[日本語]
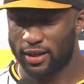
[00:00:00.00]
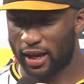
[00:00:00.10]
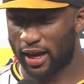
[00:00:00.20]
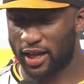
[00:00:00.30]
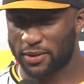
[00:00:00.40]

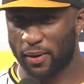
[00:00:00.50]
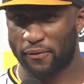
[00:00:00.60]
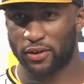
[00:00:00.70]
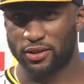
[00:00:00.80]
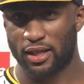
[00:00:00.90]
Yeah, it's my
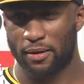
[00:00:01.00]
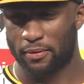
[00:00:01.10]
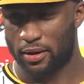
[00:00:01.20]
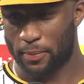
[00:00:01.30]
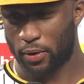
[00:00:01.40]
first
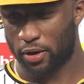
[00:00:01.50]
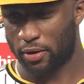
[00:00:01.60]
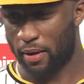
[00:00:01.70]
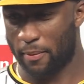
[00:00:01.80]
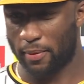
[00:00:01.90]
time in the
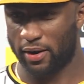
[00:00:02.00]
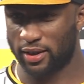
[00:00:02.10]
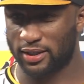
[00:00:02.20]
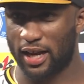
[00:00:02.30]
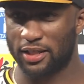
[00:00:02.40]
podium. I'm very
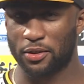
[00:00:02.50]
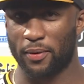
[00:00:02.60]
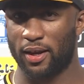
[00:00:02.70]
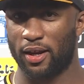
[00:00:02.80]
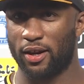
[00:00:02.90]
excited to
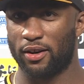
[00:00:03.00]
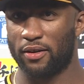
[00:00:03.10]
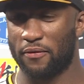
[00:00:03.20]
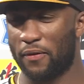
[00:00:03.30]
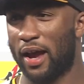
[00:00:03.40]
be here,
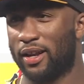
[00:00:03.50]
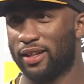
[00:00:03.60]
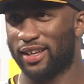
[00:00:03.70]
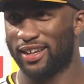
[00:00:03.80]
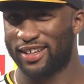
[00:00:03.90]

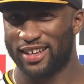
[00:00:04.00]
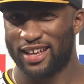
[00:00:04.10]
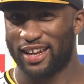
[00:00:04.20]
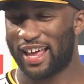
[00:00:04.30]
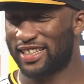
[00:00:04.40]
finally.
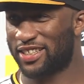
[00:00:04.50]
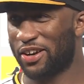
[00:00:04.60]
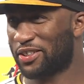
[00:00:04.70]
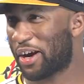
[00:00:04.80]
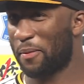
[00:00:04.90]
Last
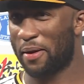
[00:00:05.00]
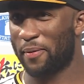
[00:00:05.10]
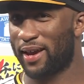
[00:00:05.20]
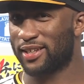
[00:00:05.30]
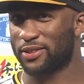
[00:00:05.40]
year I tried my
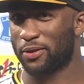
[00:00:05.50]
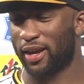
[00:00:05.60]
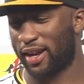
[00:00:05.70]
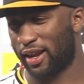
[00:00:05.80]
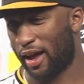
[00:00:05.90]
best to
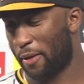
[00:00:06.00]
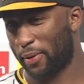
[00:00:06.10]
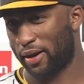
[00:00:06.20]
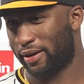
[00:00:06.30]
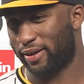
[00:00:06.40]
get it up
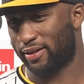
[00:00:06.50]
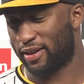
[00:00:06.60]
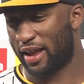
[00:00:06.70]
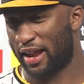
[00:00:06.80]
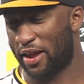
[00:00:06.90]
here, and
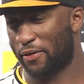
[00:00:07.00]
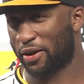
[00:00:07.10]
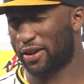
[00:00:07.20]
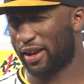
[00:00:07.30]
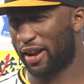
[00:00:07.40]
I never
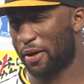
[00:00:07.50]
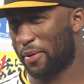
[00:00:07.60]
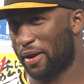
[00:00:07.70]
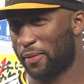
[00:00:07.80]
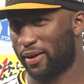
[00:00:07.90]
could get up
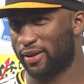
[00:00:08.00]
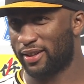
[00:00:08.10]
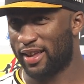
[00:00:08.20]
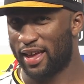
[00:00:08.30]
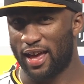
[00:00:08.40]
here, but
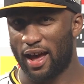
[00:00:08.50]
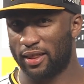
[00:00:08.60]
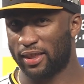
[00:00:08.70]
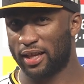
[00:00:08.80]
I'm